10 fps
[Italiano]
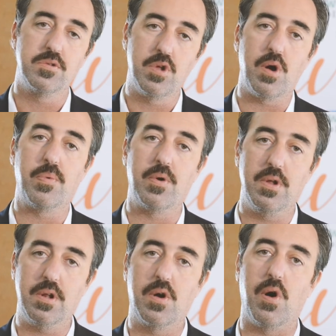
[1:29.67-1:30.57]
dopo
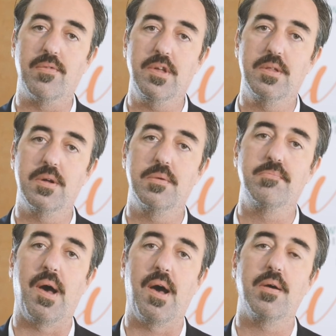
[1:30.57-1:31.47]
il Covid,
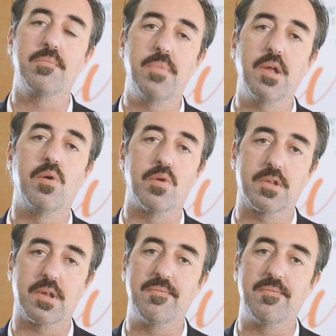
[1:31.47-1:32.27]
ma ben oltre,